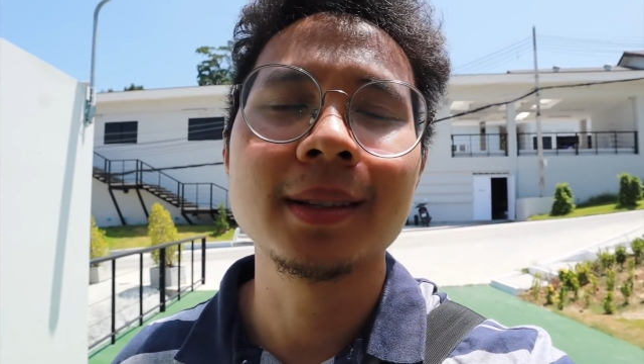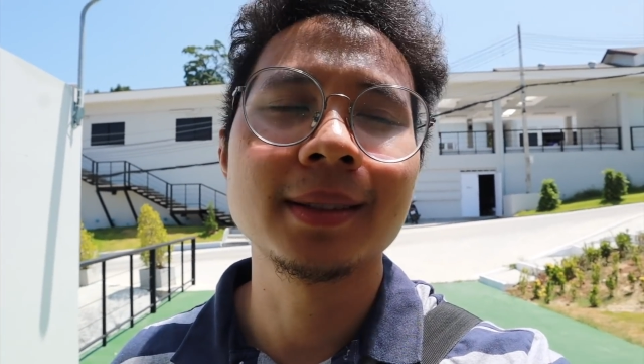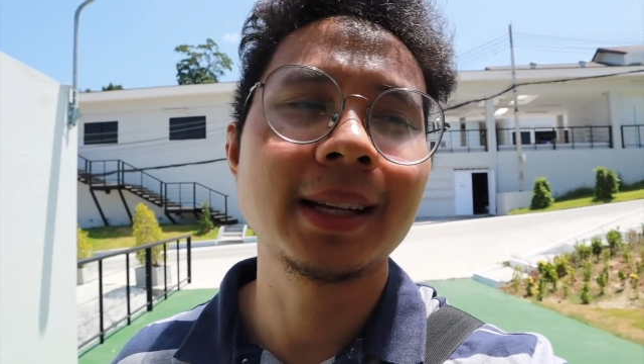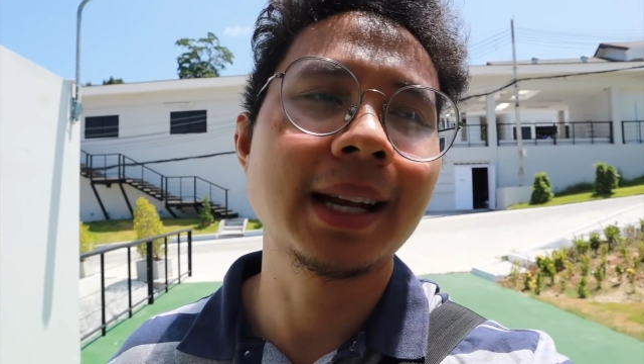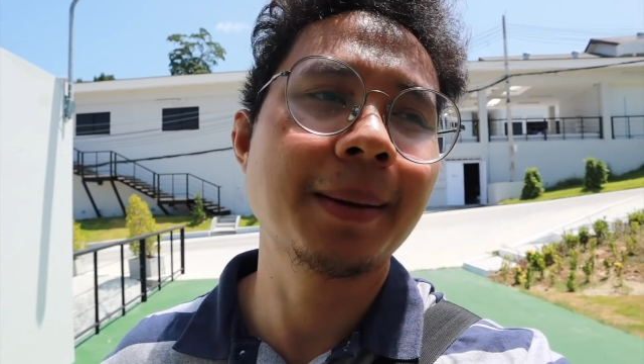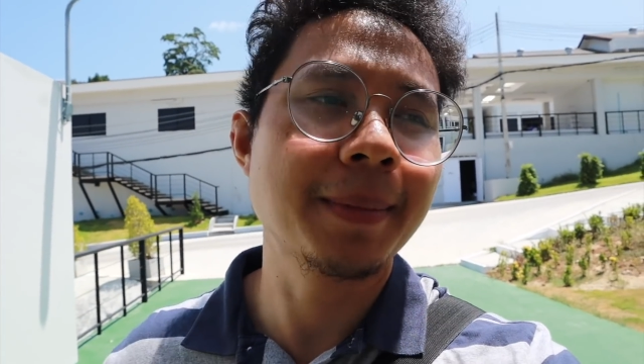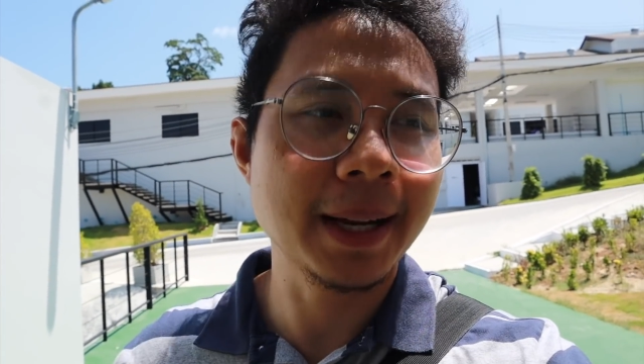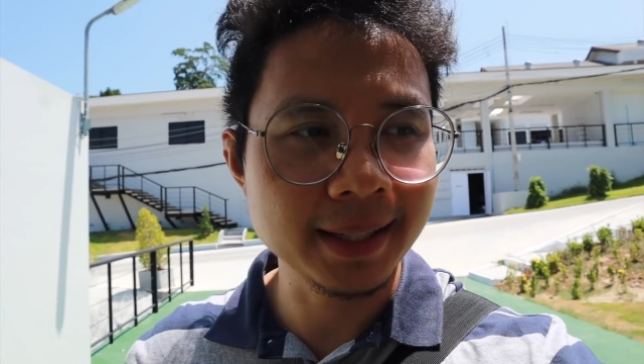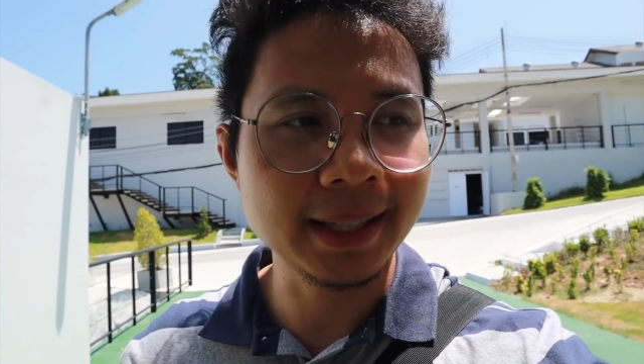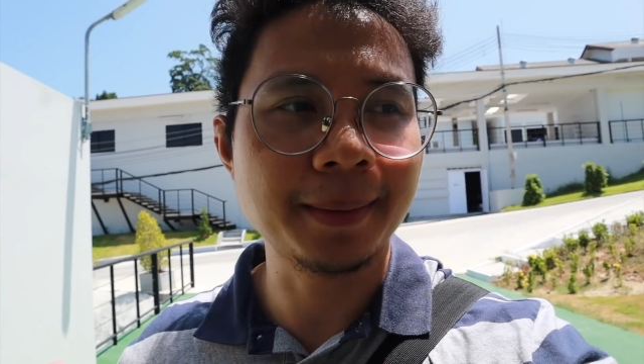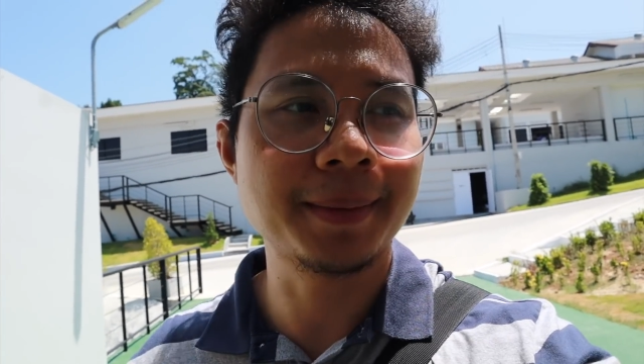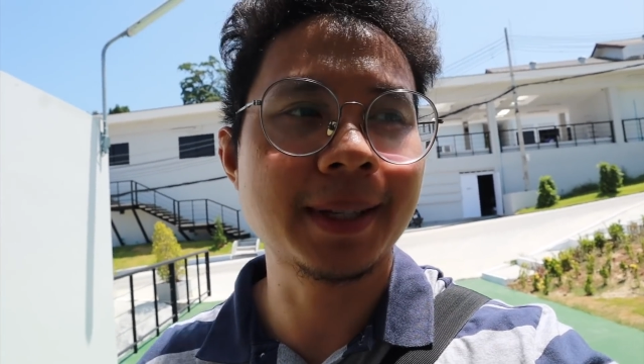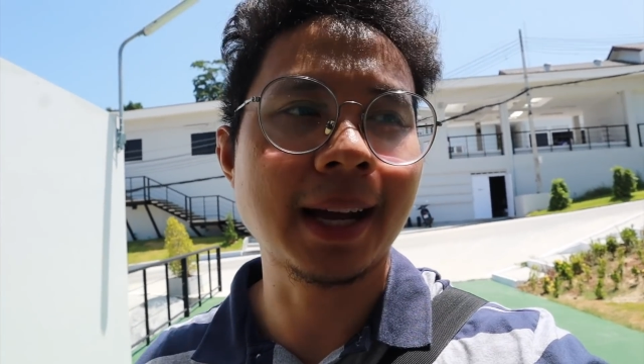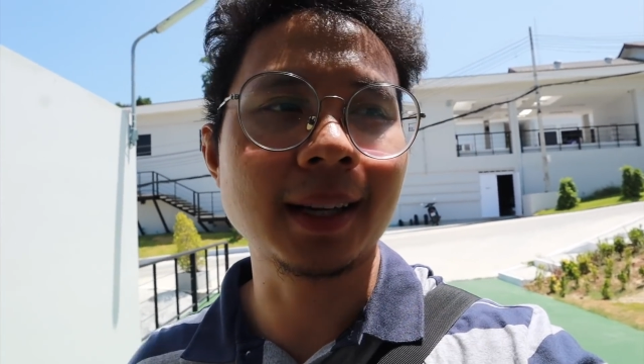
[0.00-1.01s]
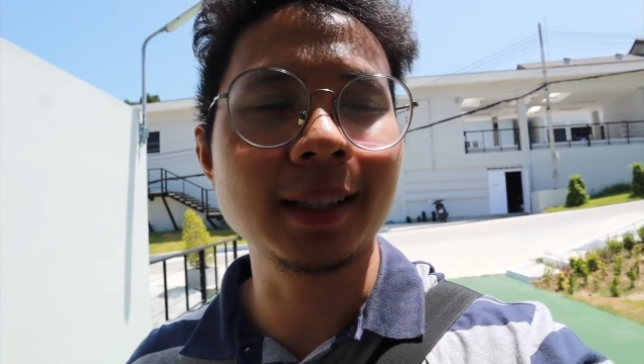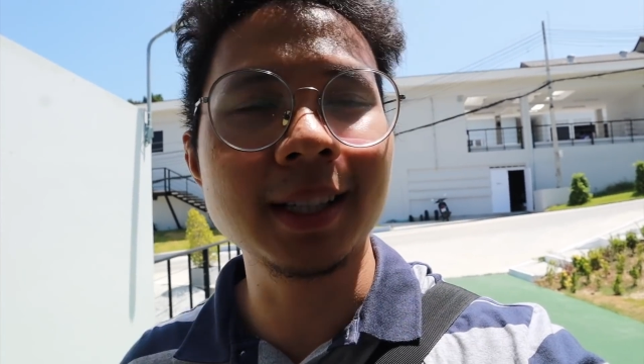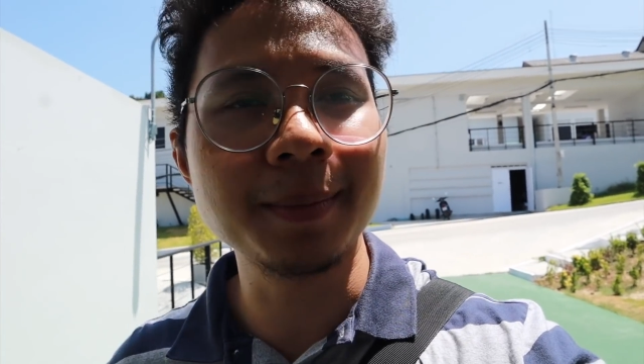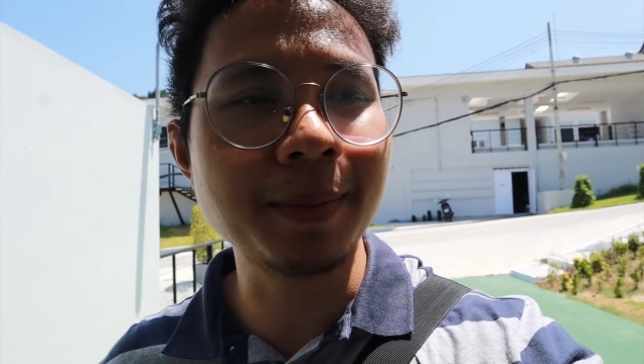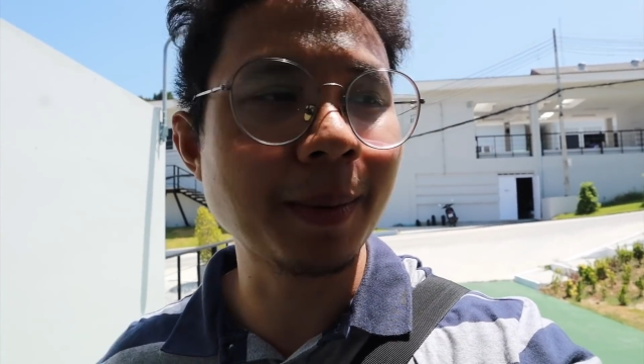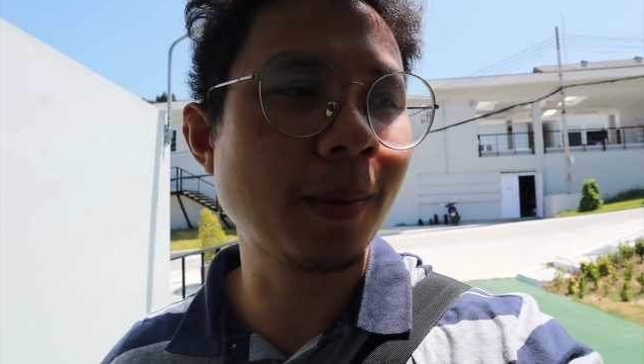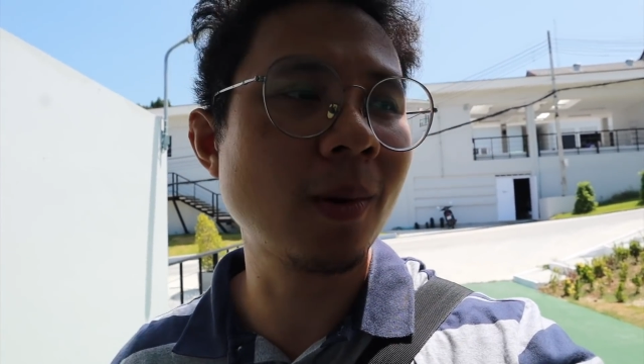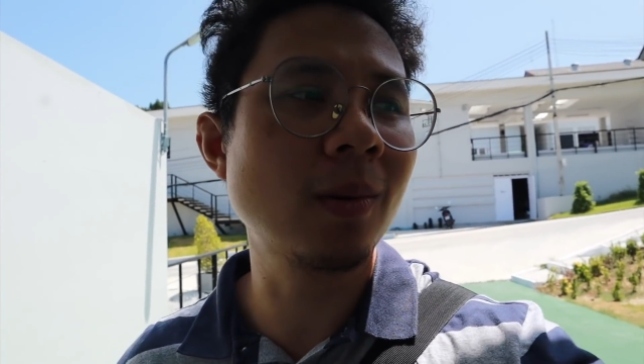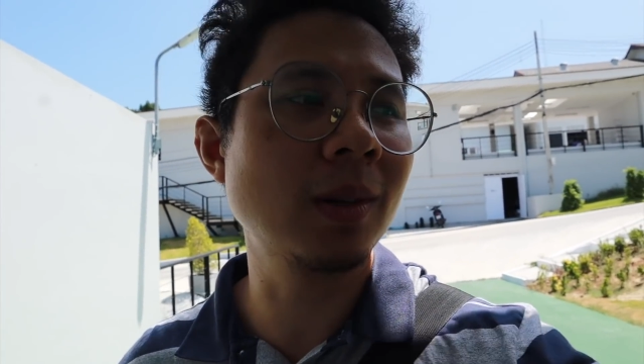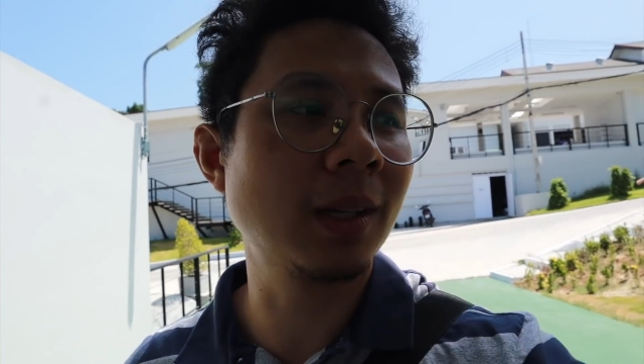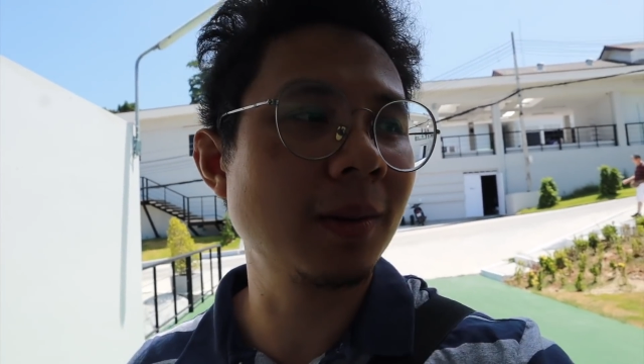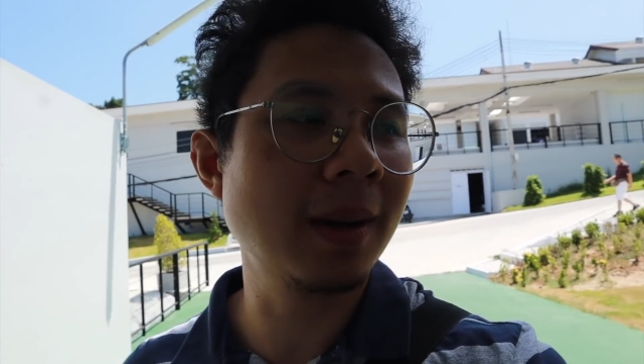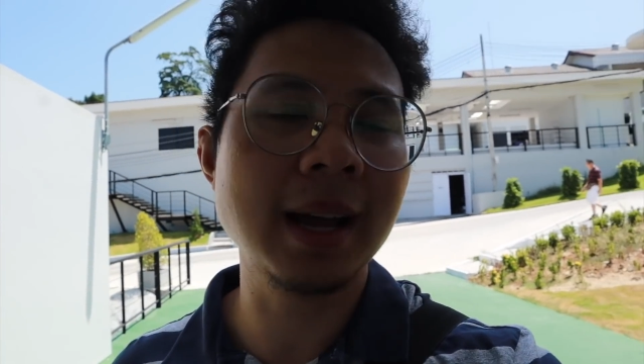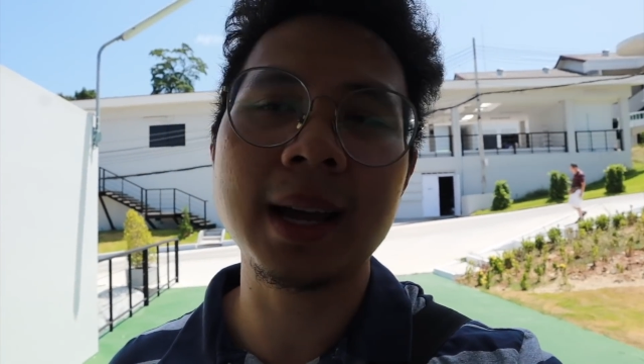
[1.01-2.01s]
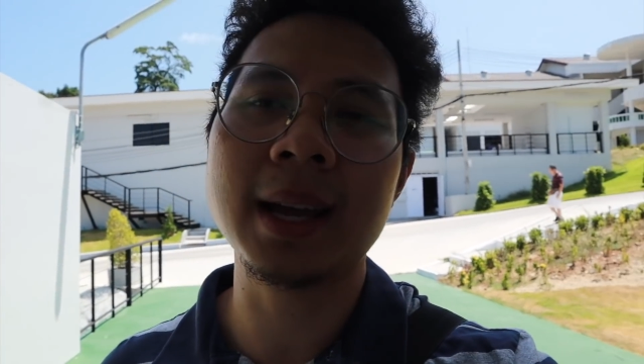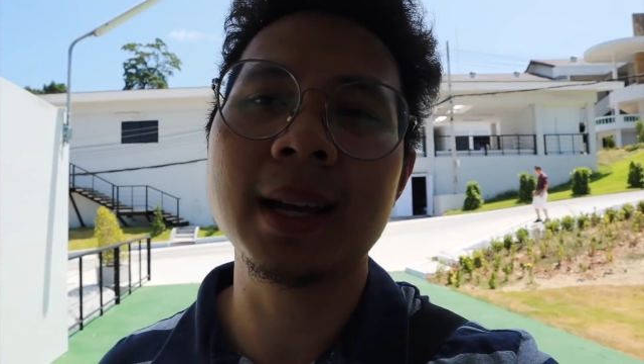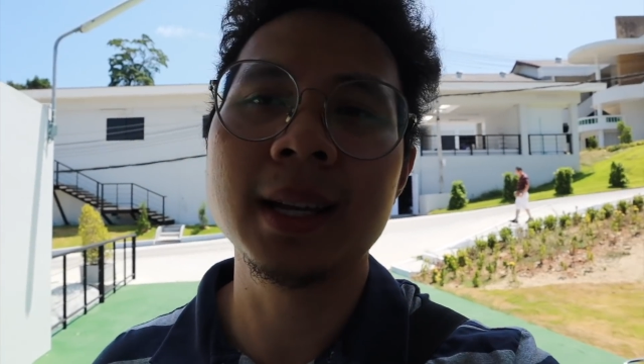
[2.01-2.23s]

ได้รับบาดเจ็บจากเรือประมงหรือว่า